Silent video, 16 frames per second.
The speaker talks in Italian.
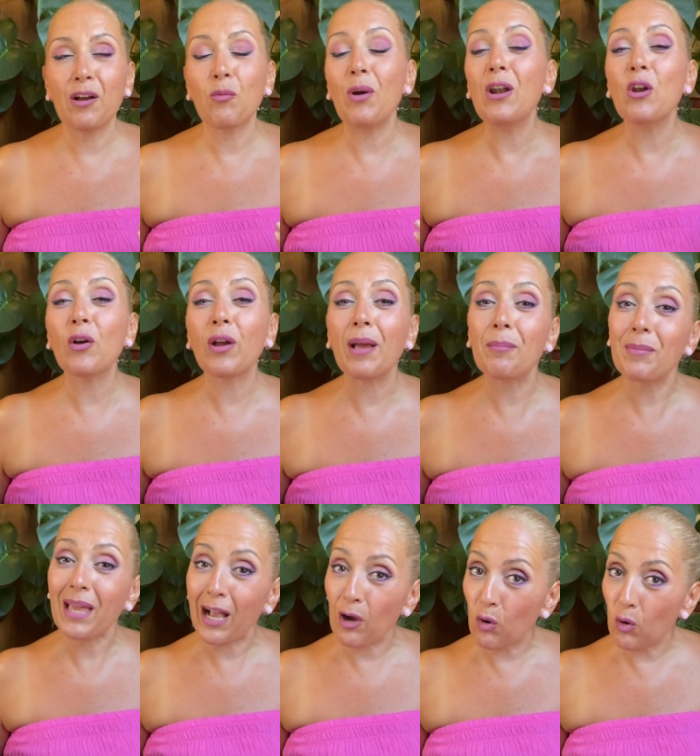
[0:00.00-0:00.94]
Quello che
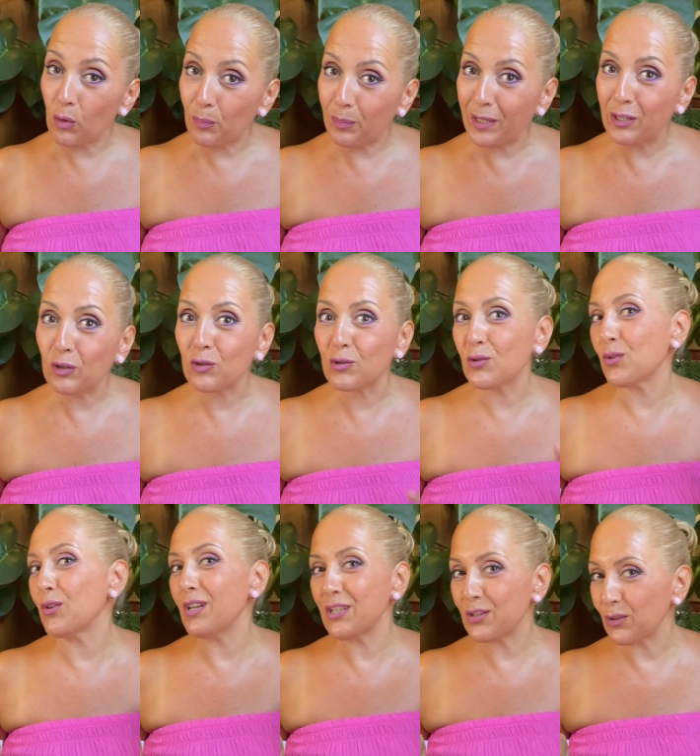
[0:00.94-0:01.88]
mi ha colpito
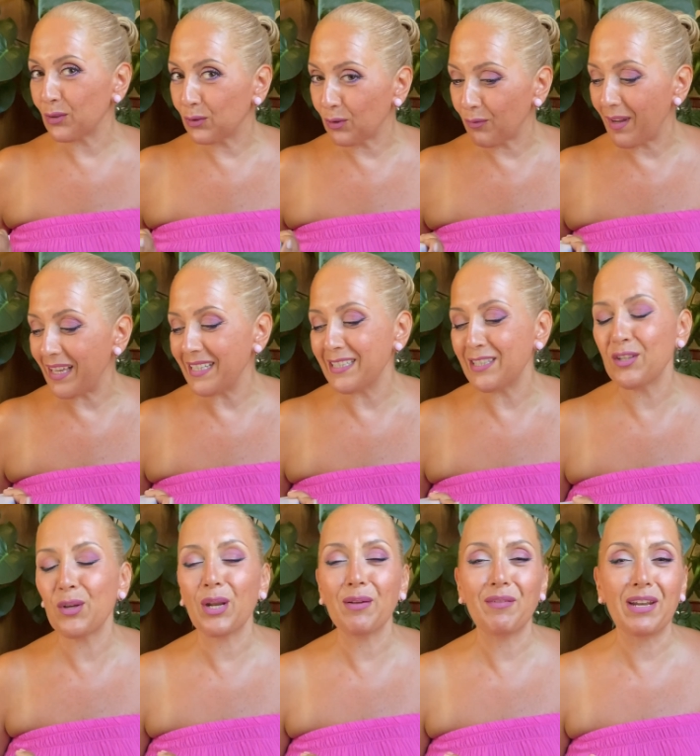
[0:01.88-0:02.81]
sono le
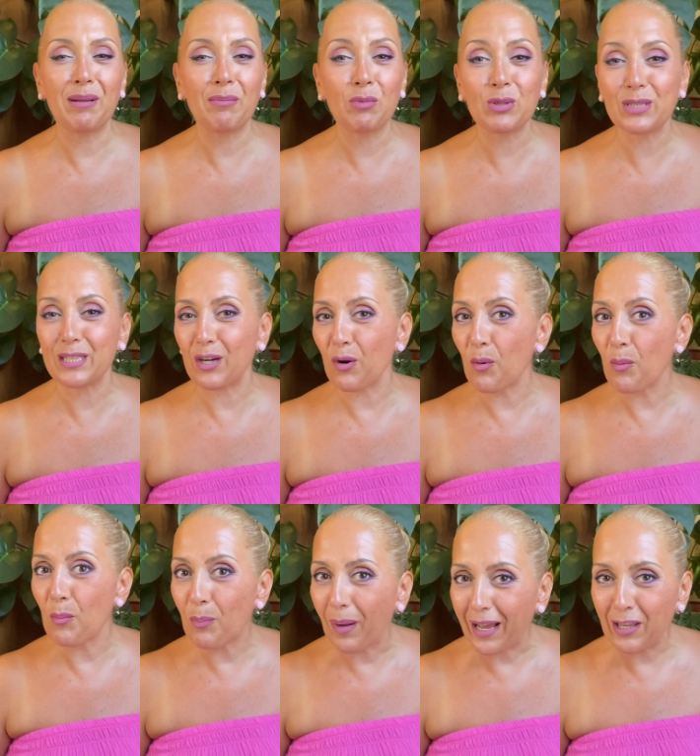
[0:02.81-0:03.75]
sottovesti, ora ve ne mostrerò
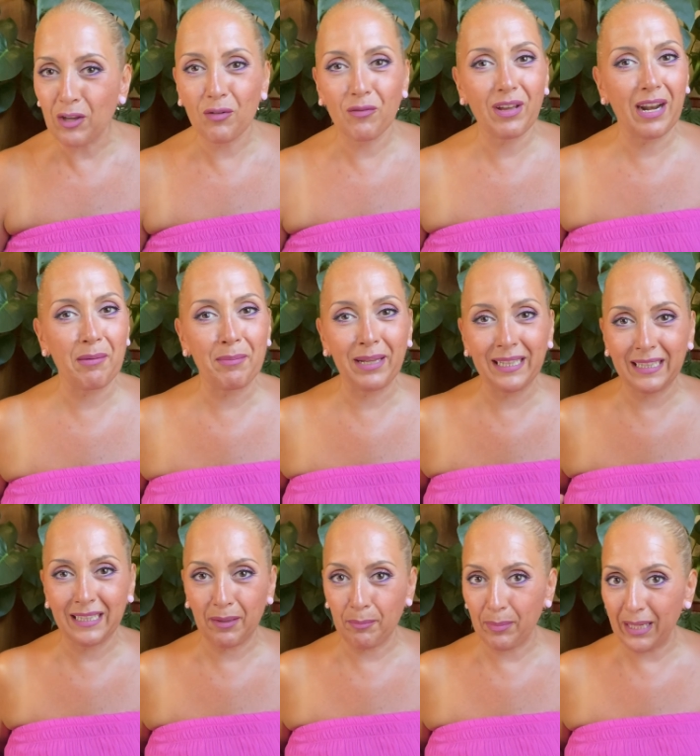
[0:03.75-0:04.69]
un paio
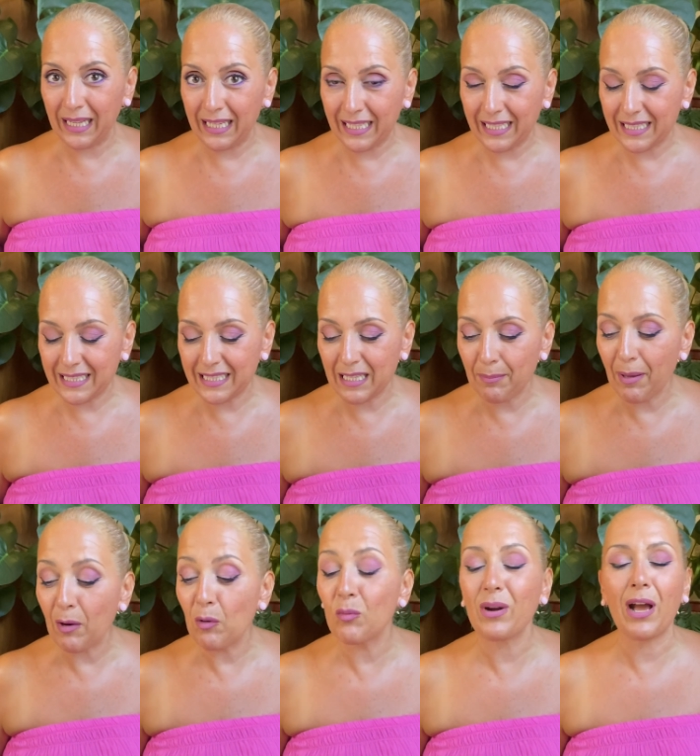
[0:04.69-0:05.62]
veramente
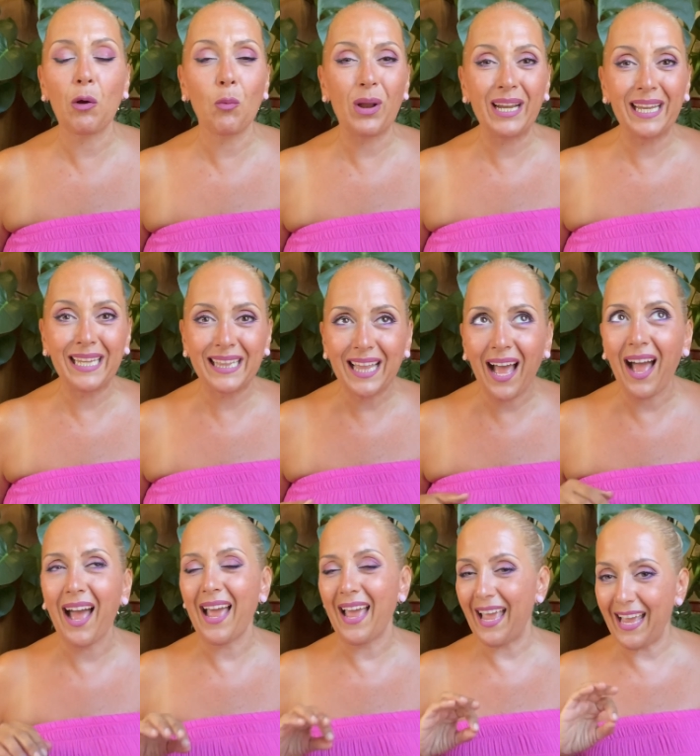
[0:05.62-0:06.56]
bellissime, una
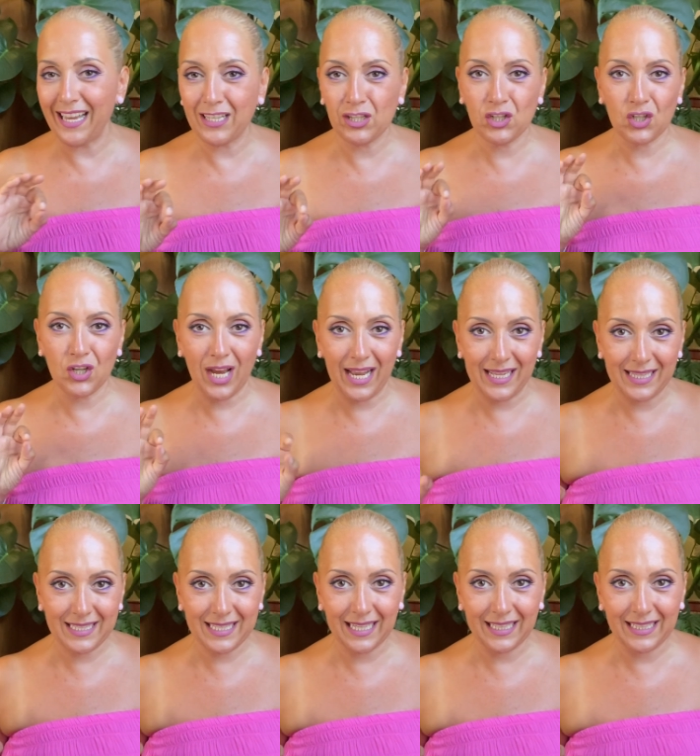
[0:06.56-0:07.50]
qualità
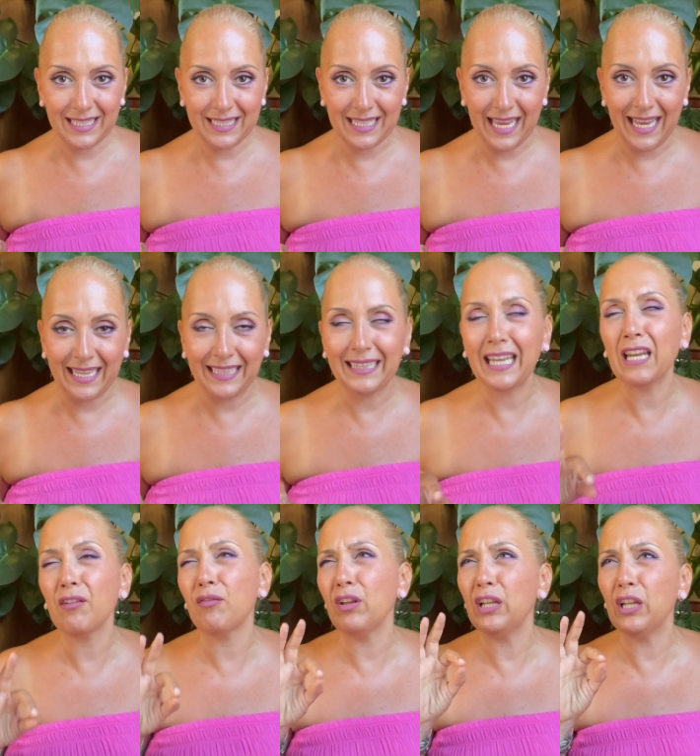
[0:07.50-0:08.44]
eccelsa di seta,
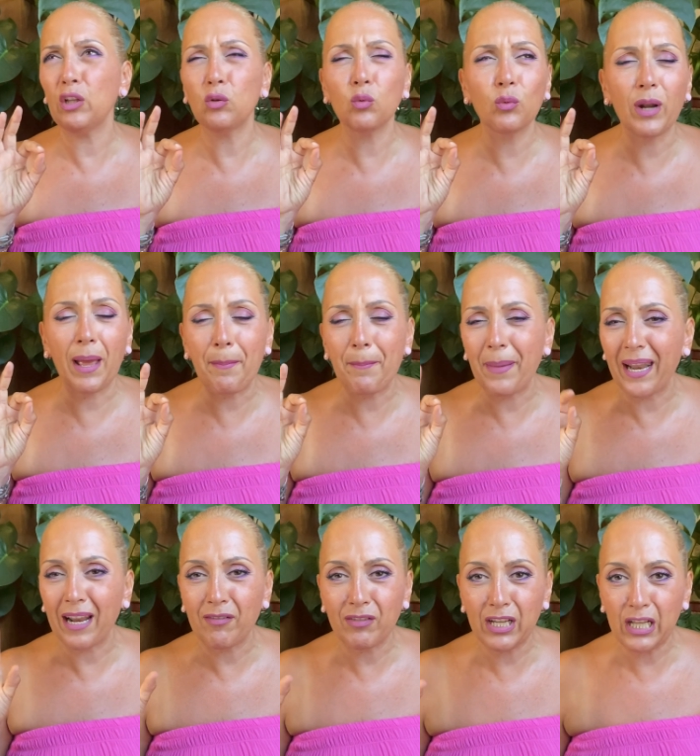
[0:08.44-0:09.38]
rifiniture
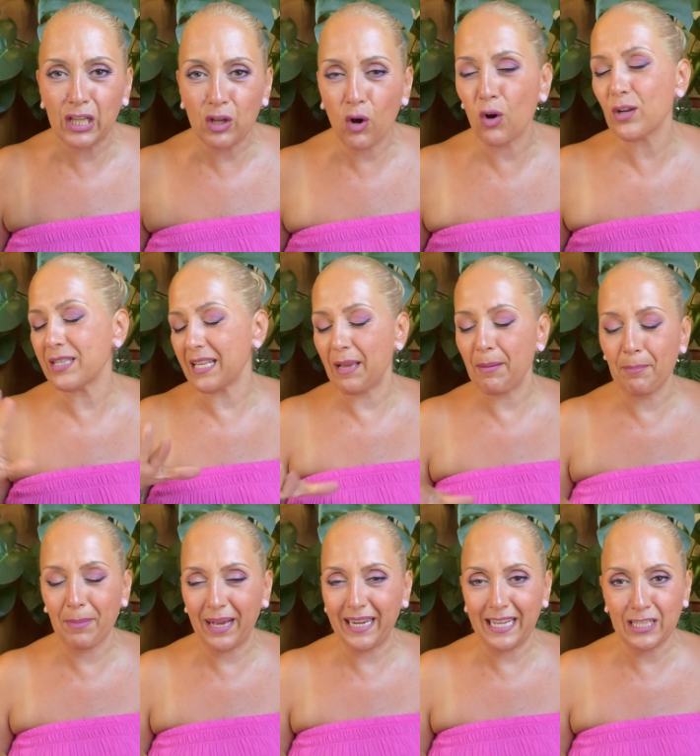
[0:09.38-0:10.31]
meravigliose,
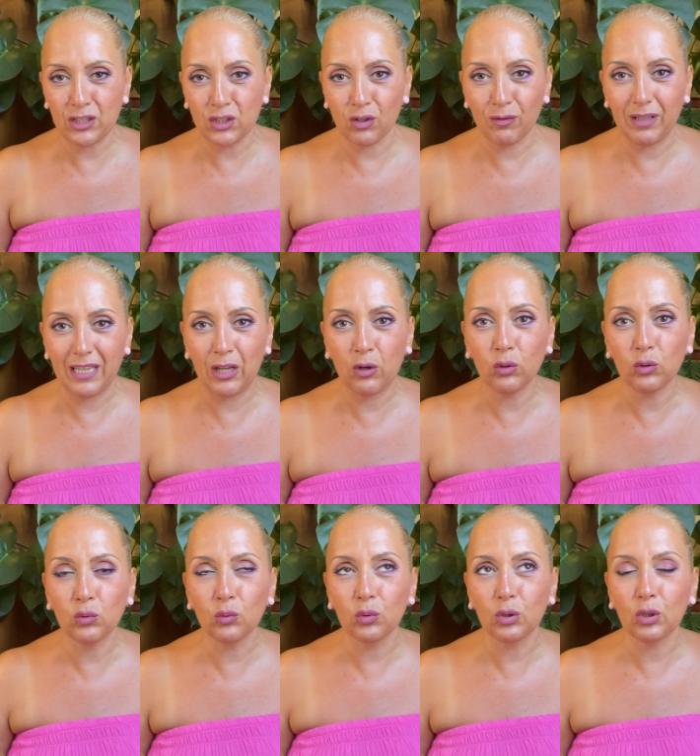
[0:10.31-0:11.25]
ma adesso vi
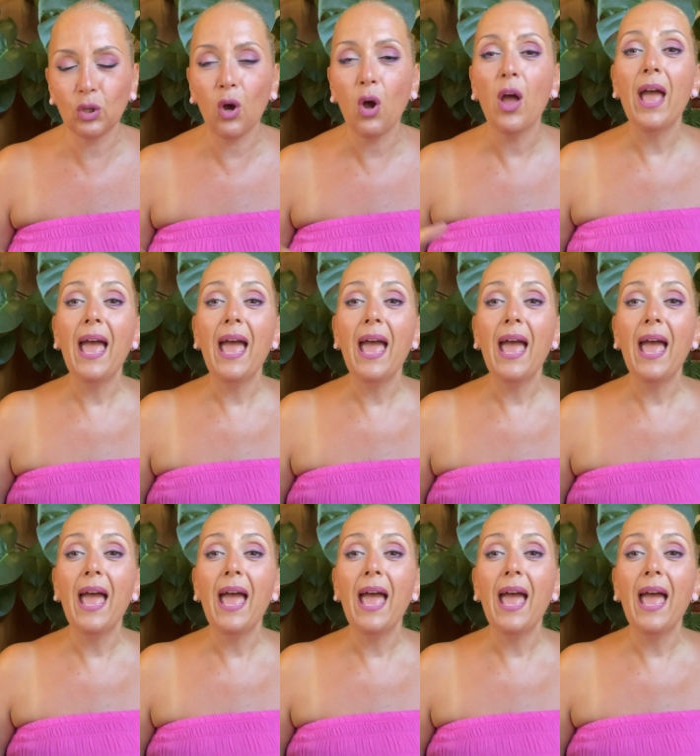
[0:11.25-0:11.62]
dico tutto.